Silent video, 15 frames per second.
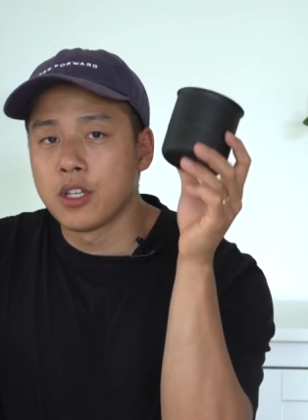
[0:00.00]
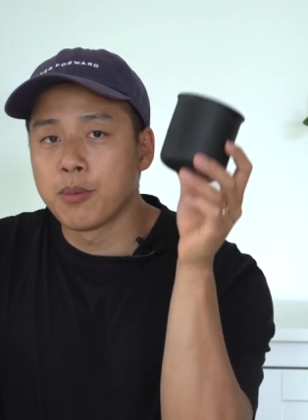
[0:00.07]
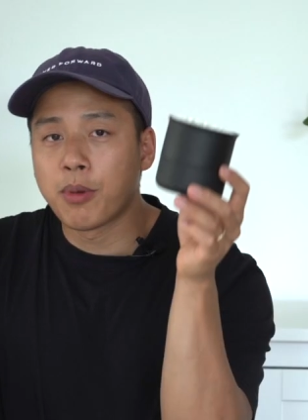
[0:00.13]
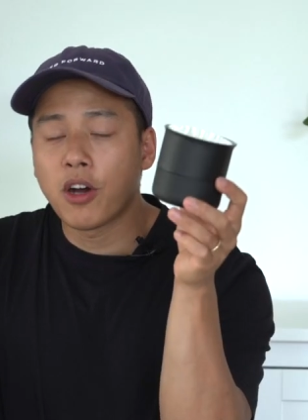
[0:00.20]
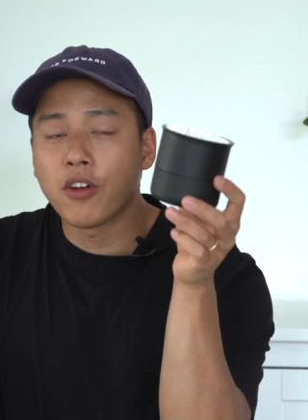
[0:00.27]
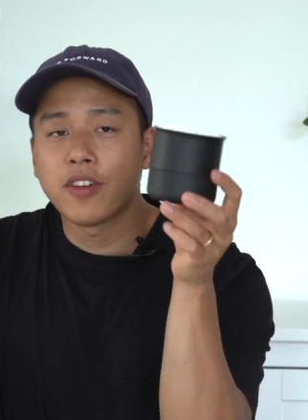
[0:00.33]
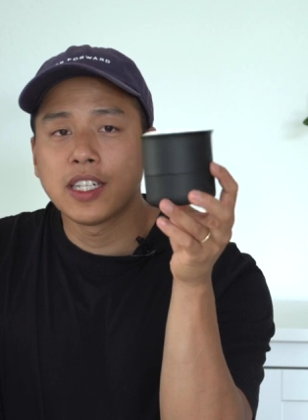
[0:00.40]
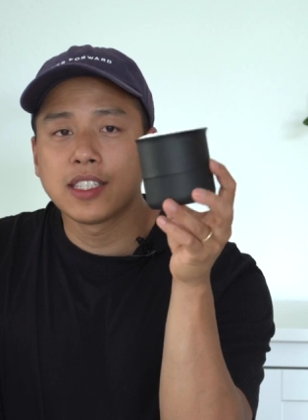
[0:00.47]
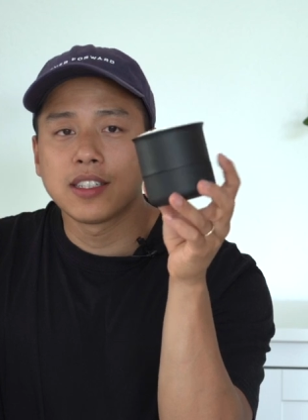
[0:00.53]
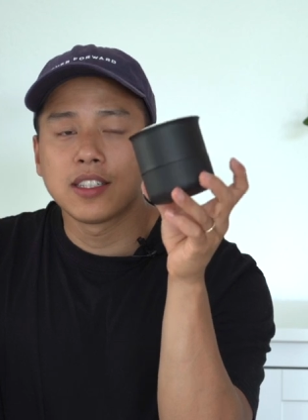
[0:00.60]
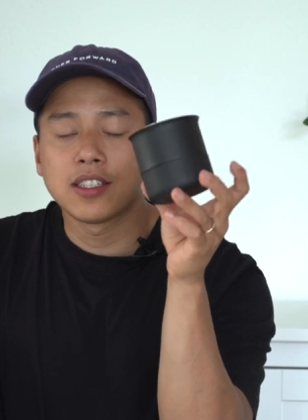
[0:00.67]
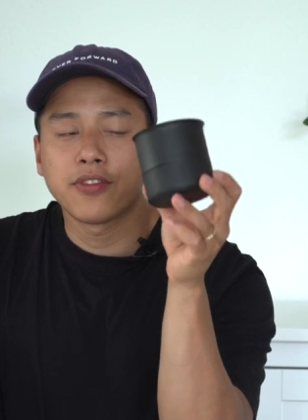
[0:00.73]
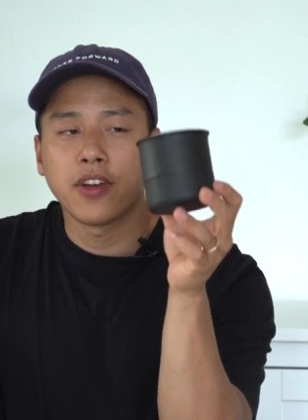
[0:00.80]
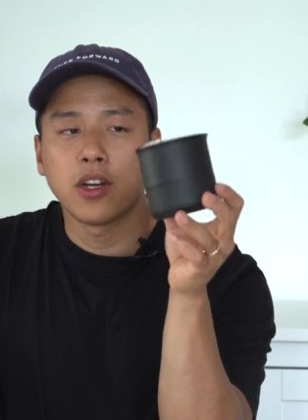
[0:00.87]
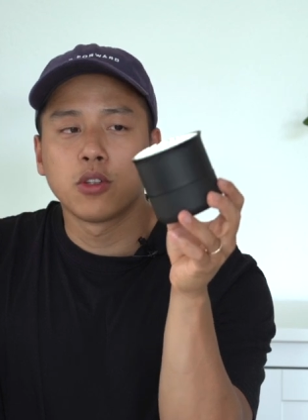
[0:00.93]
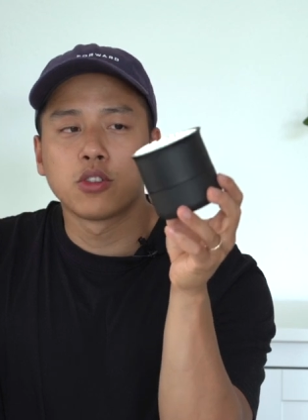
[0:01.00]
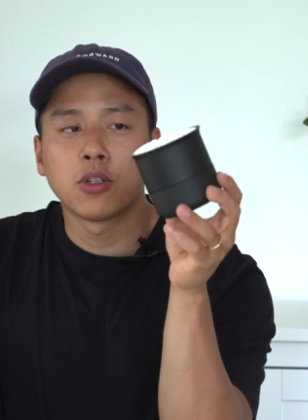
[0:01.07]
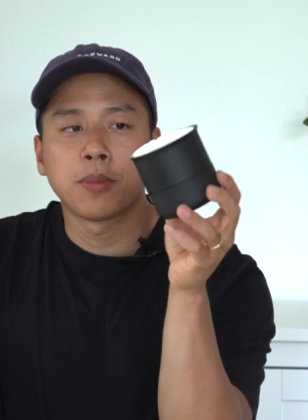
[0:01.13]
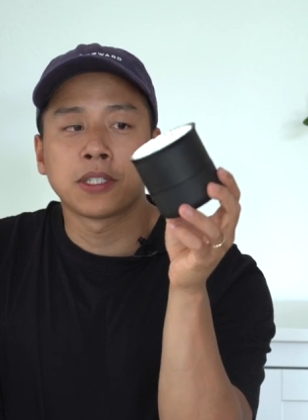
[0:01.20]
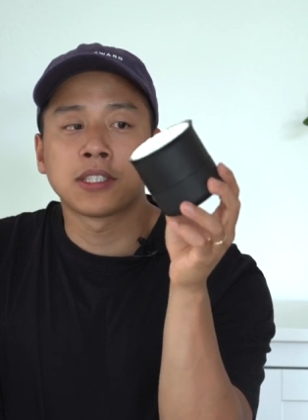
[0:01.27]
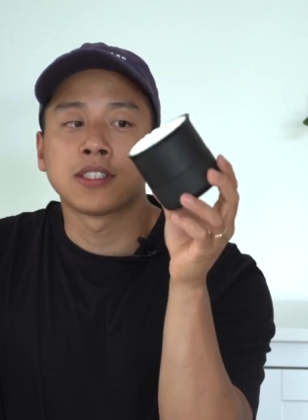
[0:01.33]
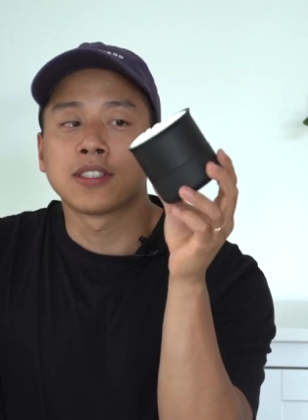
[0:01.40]
Die Bauweise des Fellow
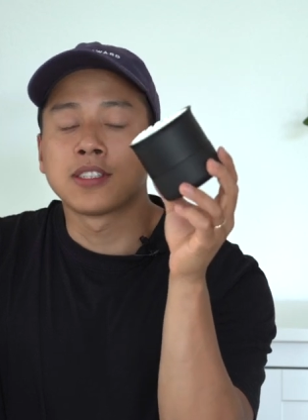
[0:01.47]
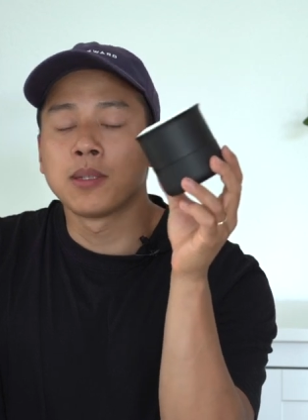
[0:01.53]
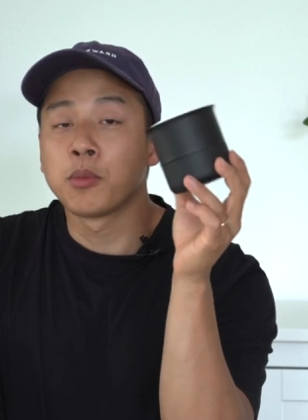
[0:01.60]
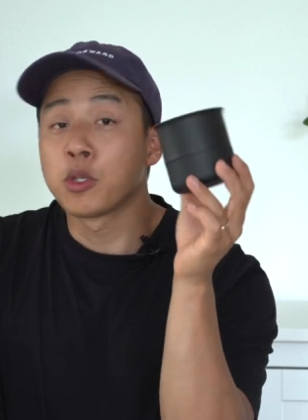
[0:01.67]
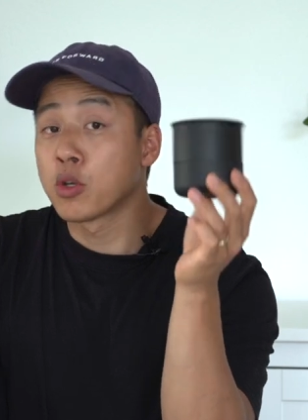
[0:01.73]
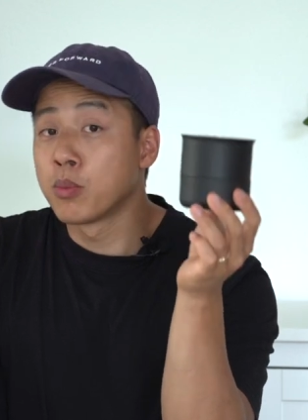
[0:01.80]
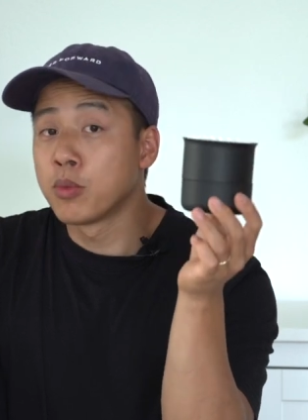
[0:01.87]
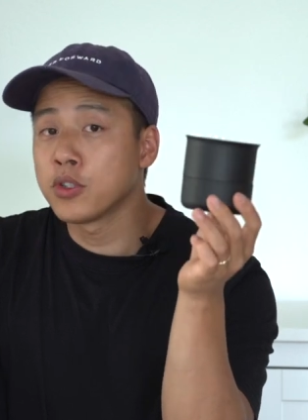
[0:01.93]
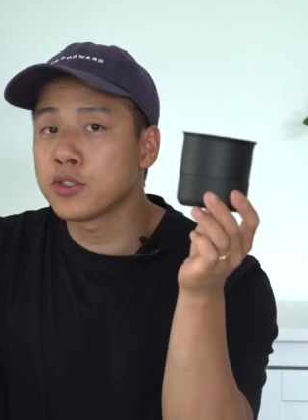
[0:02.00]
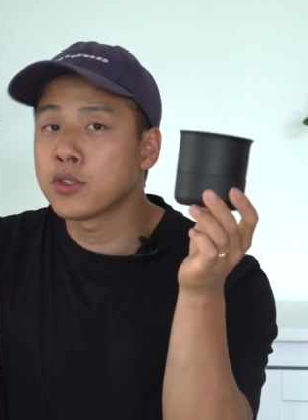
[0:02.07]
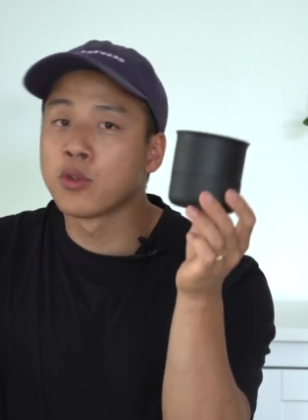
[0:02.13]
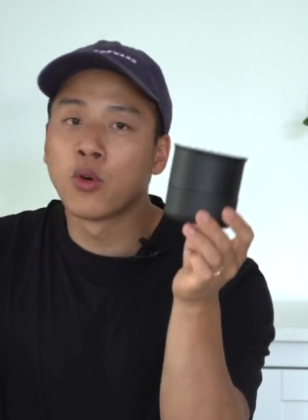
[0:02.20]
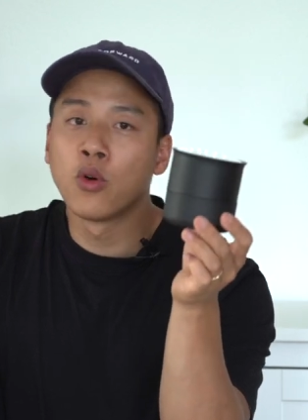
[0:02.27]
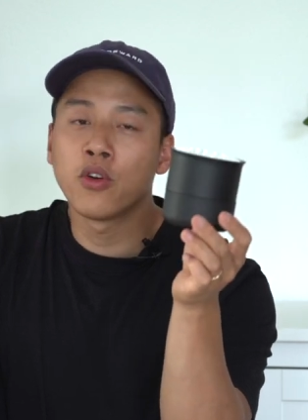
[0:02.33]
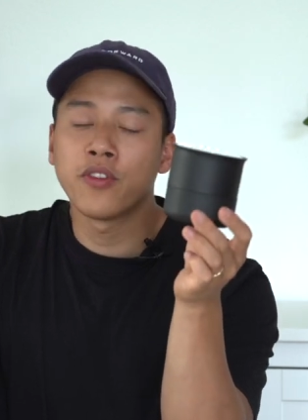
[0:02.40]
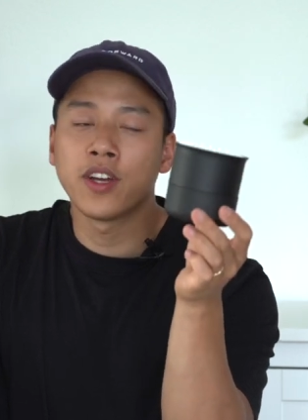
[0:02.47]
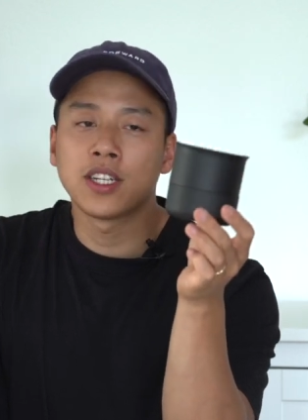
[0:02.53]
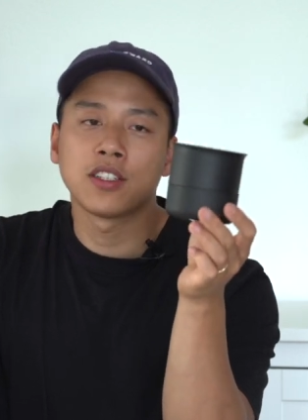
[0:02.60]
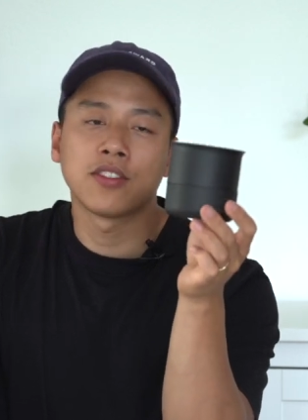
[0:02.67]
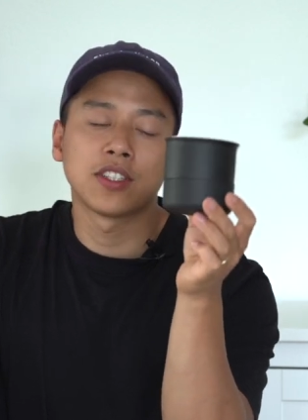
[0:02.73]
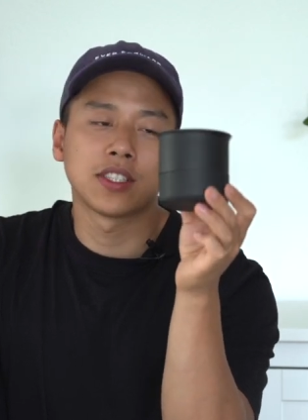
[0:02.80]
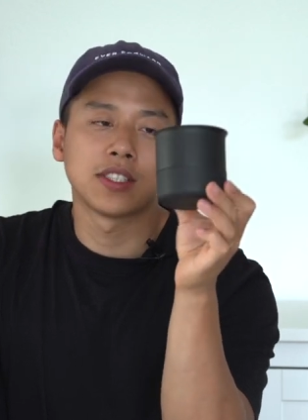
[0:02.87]
Drippers ist ziemlich robust und
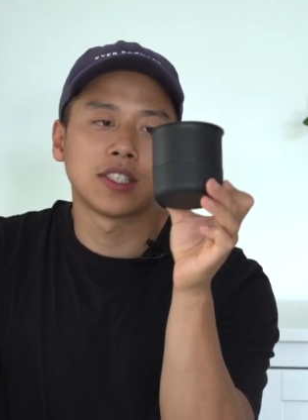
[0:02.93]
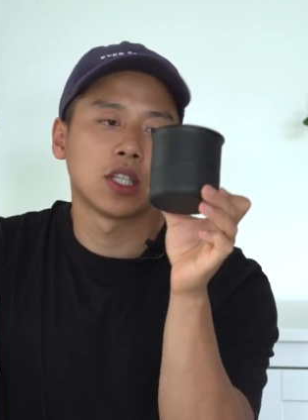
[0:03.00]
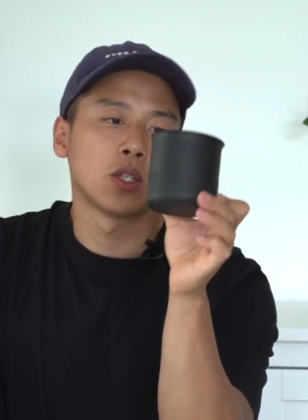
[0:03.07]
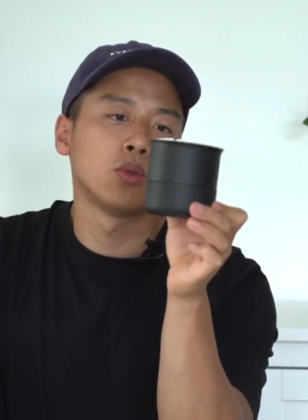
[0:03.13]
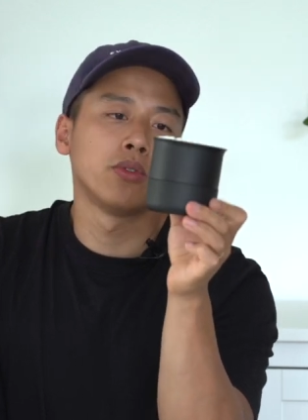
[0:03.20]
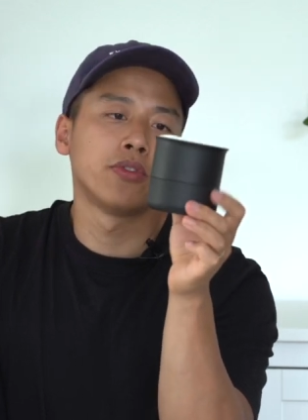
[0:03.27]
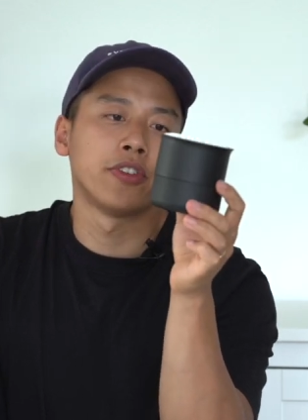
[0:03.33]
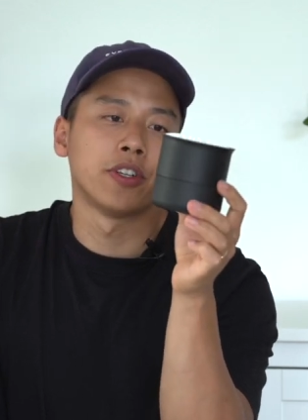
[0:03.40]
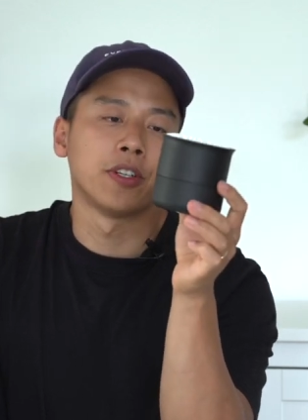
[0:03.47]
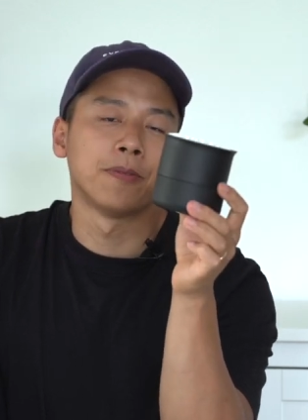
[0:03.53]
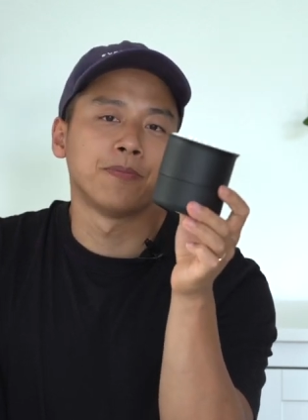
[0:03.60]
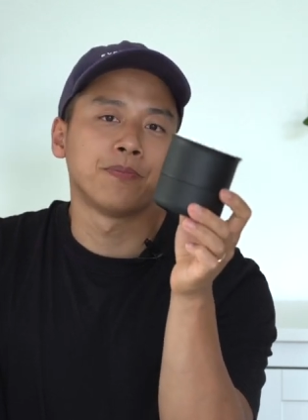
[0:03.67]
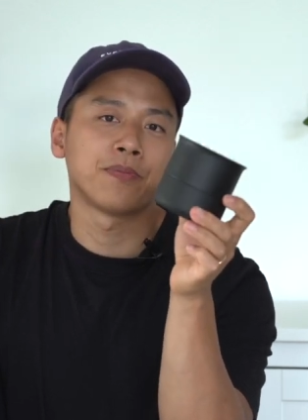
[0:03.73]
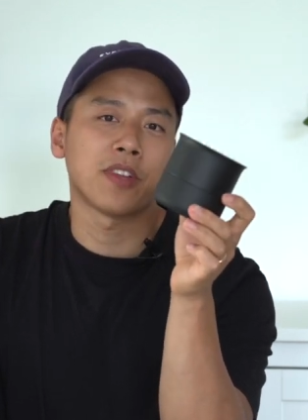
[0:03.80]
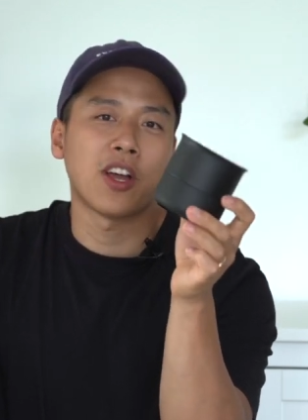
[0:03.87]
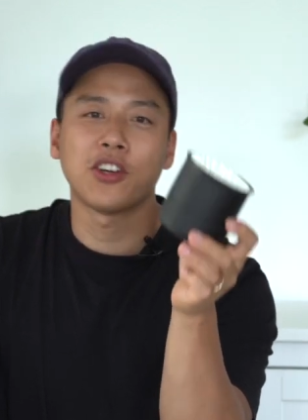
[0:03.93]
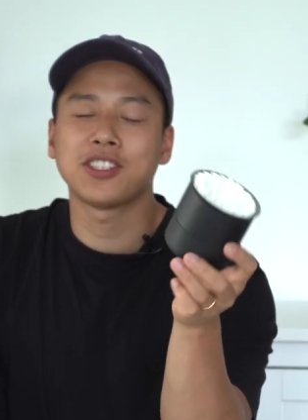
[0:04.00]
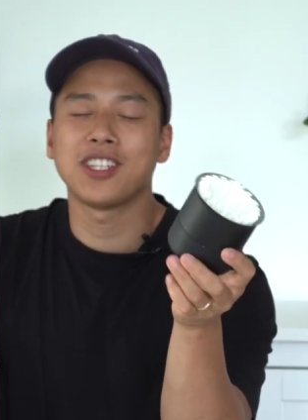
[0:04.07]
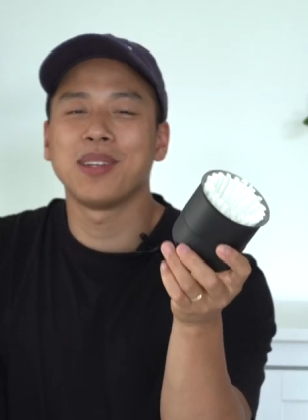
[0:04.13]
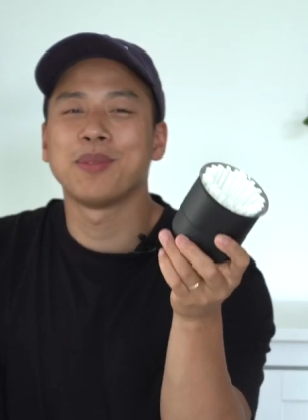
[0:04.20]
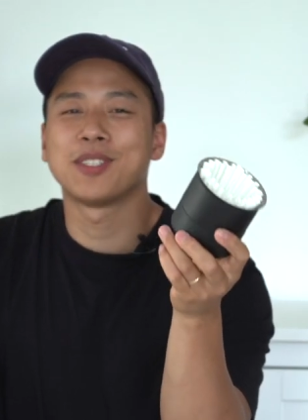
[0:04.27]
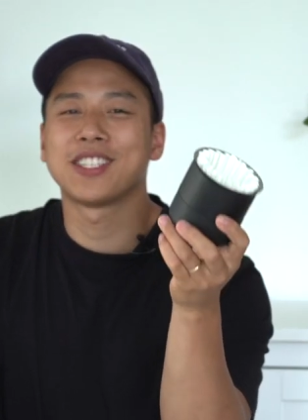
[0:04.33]
hochwertig, was ich sehr gut finde.
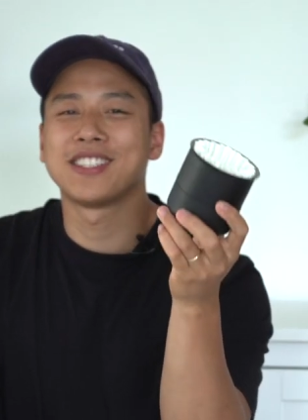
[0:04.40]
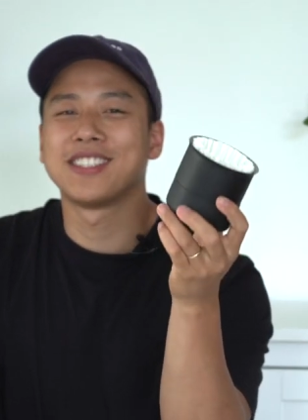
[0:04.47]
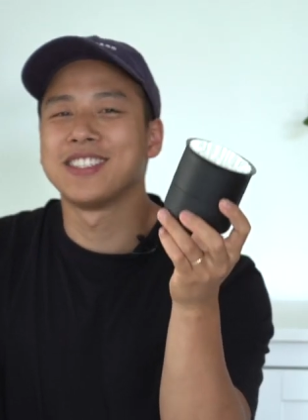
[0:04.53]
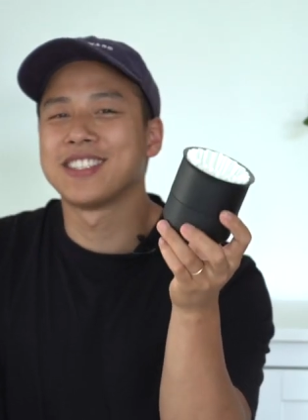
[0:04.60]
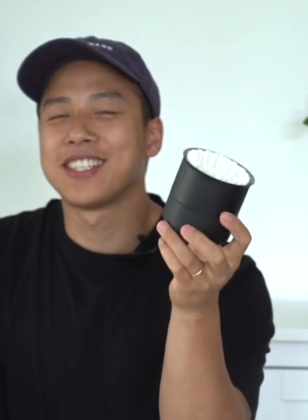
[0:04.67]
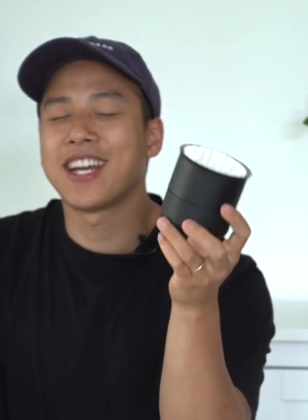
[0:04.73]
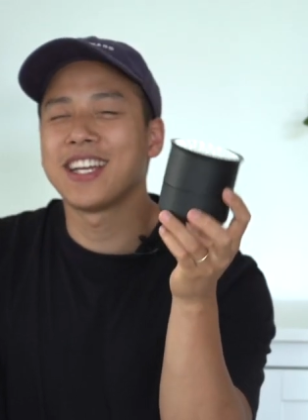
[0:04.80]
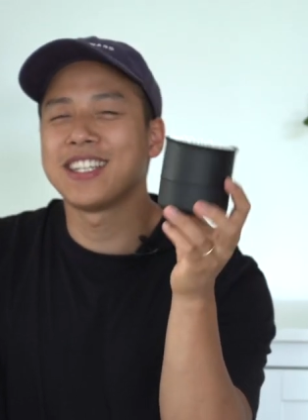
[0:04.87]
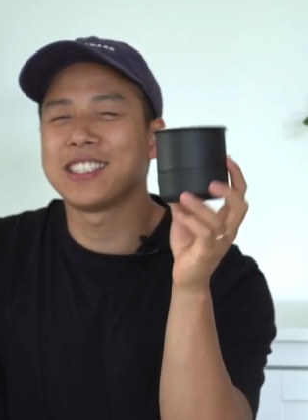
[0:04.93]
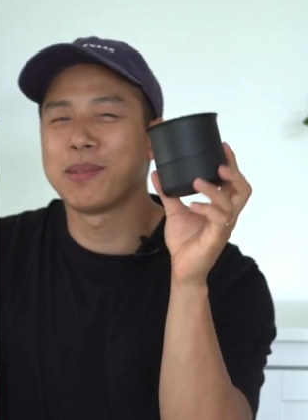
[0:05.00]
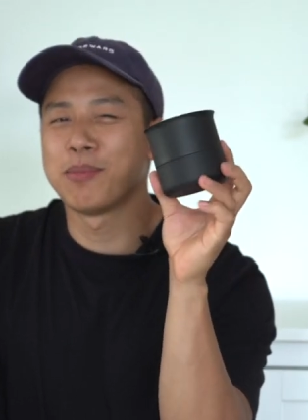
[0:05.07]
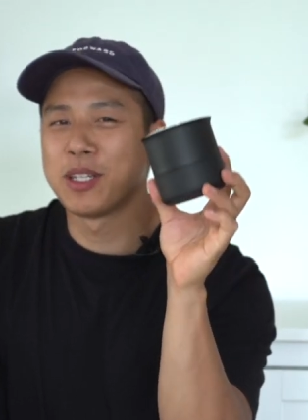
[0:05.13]
Außerdem ist das Design sehr